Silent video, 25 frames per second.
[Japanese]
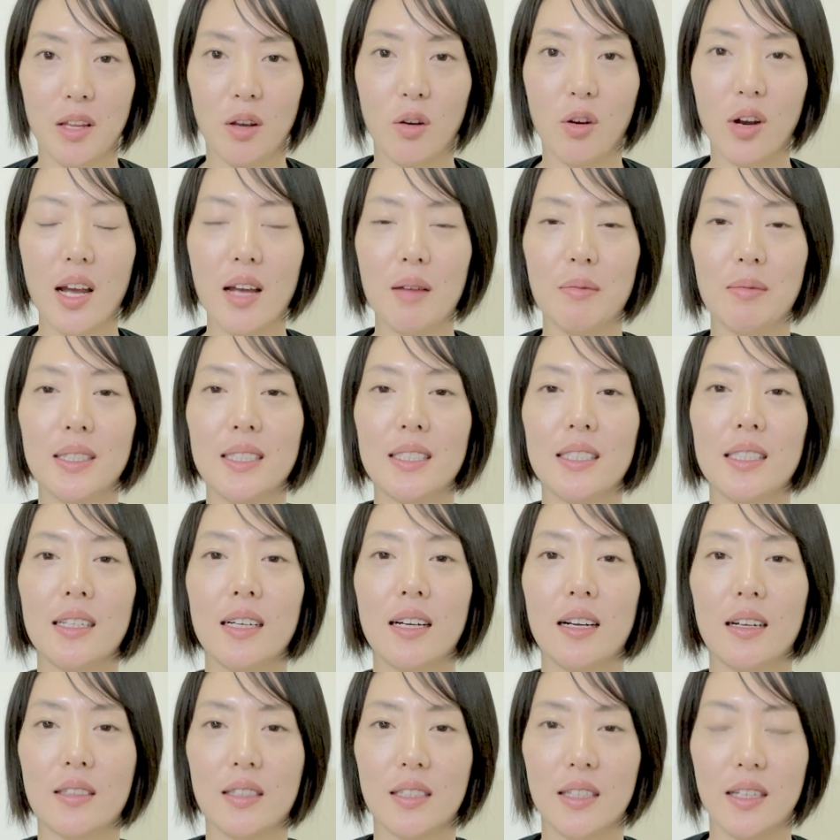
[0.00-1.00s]
岡山
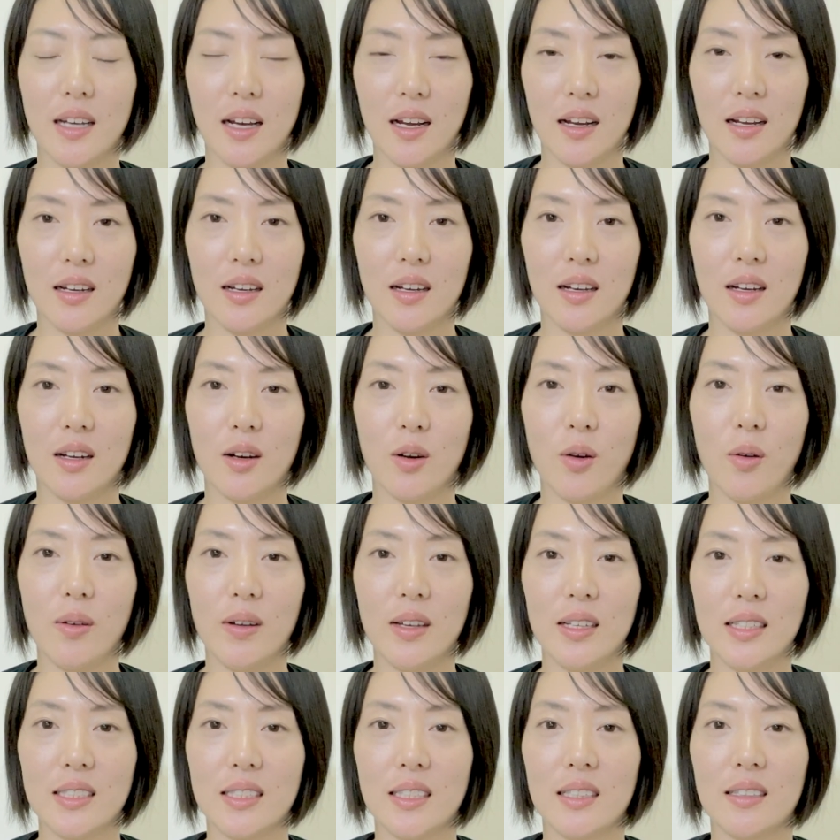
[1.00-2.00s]
シーガルズや応
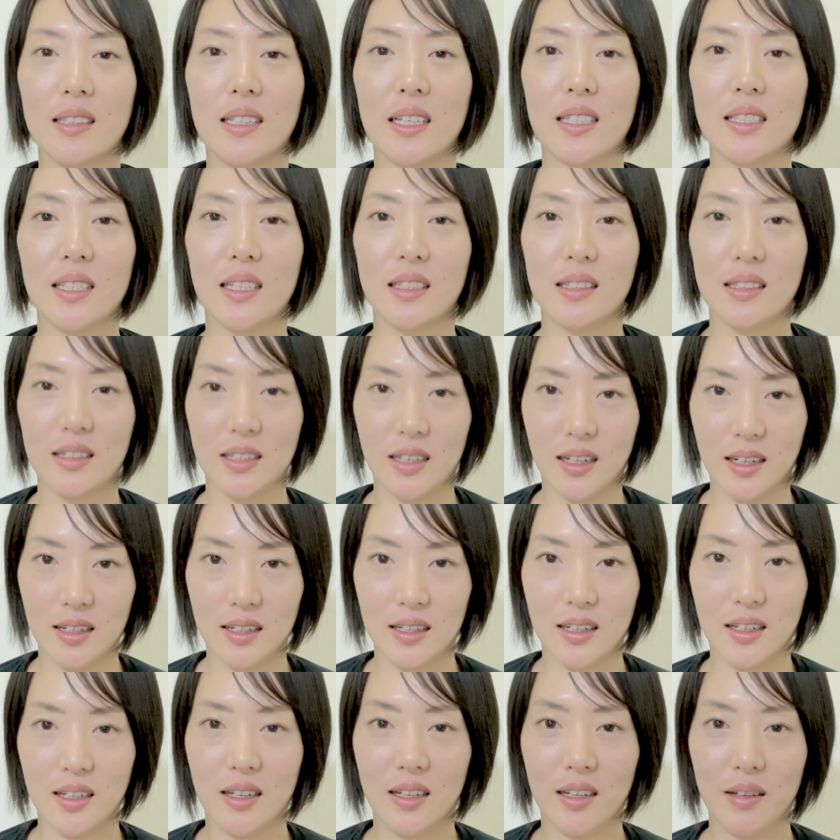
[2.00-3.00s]
援してくださった
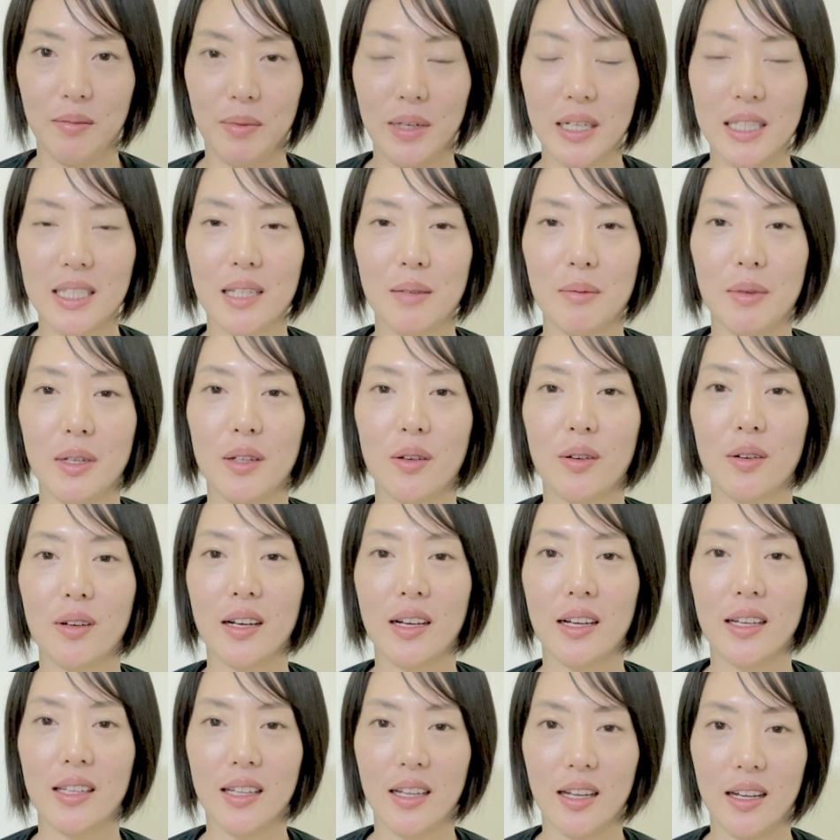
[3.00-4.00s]
皆様のお
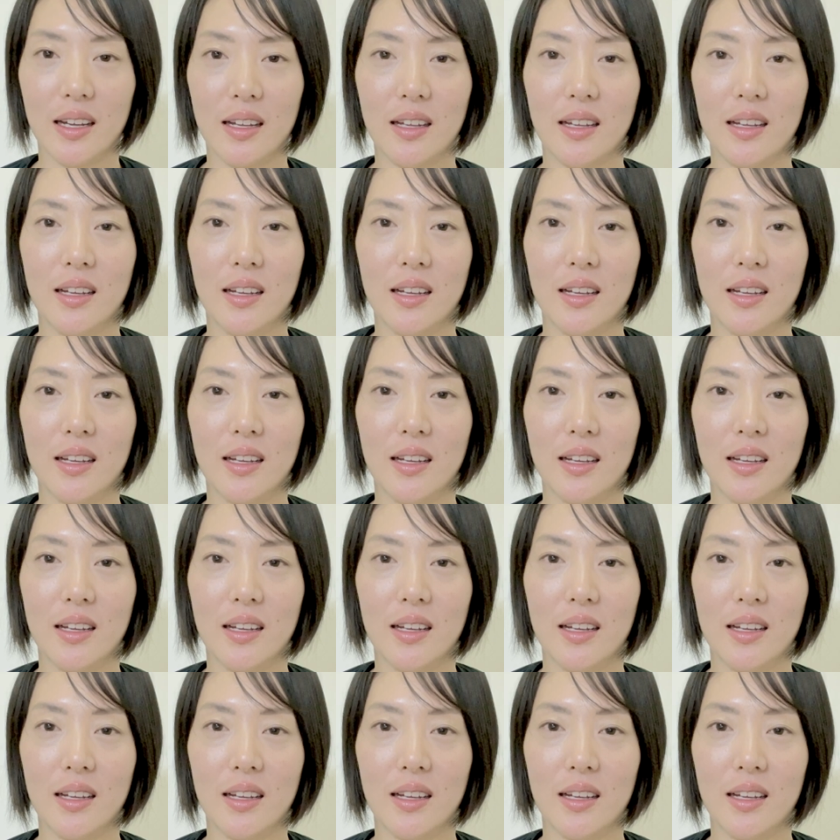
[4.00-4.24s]
かげで